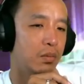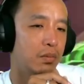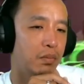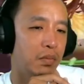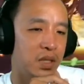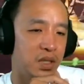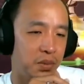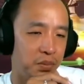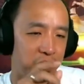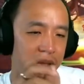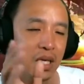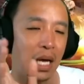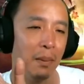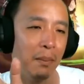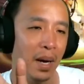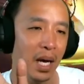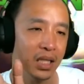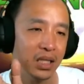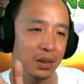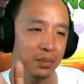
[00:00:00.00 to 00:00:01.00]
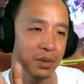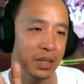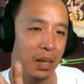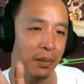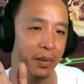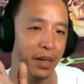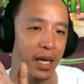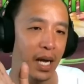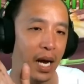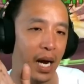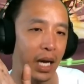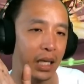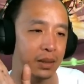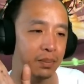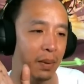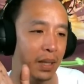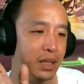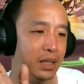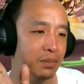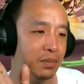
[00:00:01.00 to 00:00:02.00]
Masih bisa, masih bisa menang guys,
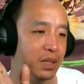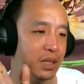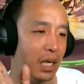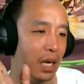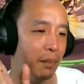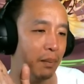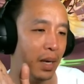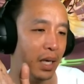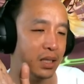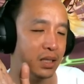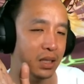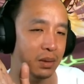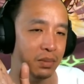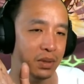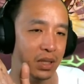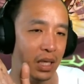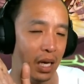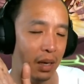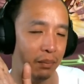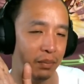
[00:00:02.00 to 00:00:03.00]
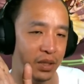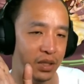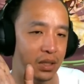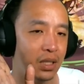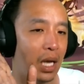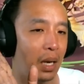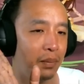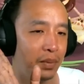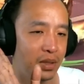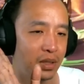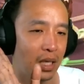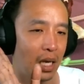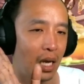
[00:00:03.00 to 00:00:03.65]
masih bisa, masih bisa, bisa, bisa,